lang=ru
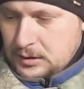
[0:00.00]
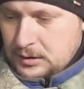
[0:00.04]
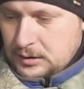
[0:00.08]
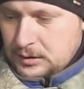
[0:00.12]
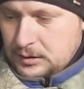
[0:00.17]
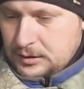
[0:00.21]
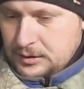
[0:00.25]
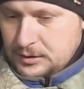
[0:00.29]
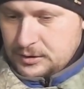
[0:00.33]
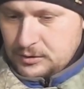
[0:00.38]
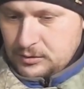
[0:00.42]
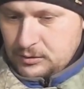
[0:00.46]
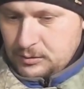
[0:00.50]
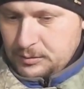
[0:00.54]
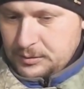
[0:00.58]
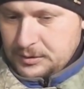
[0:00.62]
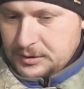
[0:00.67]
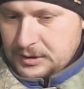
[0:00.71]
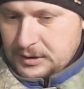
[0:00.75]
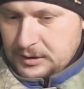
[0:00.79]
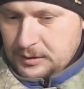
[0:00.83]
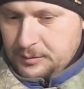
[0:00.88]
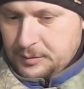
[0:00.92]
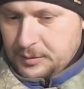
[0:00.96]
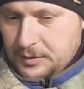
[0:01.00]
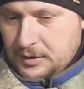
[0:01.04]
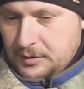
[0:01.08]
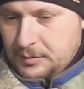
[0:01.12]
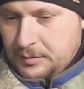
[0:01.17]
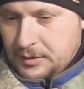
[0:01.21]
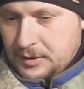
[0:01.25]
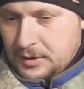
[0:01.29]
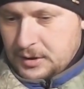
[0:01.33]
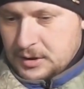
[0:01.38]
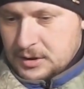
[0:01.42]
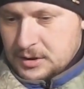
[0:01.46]
Лизнул металл и
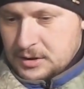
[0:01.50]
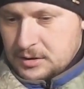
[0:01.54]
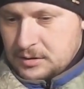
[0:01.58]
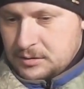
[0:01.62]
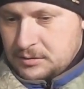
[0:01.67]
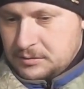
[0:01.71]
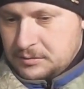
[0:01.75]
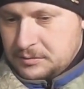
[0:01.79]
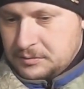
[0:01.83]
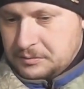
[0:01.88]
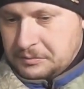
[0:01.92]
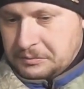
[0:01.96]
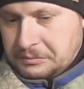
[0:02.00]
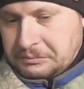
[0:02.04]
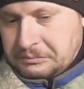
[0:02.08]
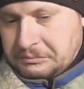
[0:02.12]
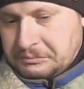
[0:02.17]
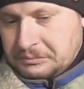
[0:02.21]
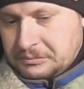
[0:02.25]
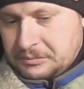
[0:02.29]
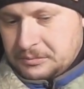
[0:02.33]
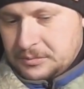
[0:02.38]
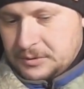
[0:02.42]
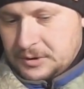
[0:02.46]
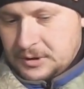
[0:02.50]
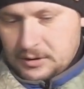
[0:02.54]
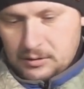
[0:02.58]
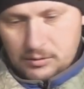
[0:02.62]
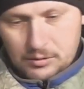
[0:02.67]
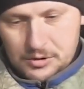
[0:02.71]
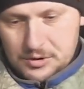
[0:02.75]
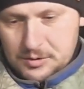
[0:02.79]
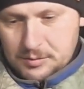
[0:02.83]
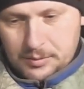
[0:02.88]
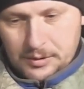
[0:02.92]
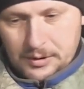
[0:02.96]
прилипаешь. Я
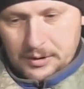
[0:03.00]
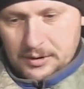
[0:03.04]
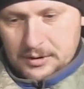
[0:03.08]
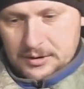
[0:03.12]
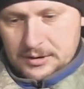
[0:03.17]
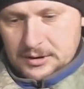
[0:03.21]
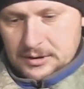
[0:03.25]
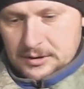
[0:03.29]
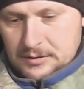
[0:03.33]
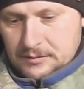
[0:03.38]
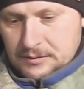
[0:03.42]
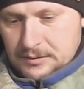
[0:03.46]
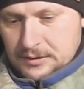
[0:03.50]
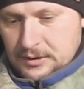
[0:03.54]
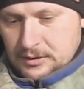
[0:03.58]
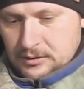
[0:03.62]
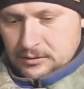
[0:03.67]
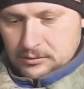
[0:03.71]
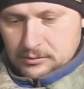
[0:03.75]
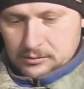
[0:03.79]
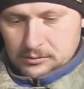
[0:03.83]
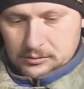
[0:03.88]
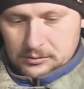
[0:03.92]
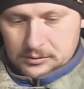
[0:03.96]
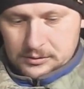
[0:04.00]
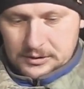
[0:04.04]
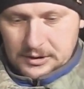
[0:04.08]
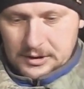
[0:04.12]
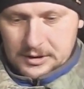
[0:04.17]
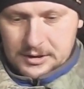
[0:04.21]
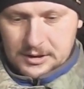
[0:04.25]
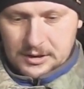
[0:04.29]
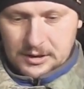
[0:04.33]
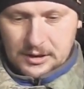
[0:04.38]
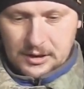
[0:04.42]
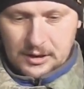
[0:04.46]
очень боялся этого, да, ну,
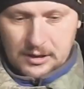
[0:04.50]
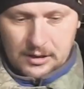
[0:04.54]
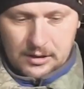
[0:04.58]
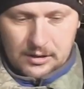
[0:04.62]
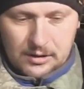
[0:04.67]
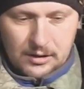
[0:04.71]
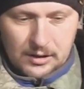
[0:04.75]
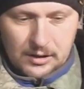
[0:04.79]
сначала я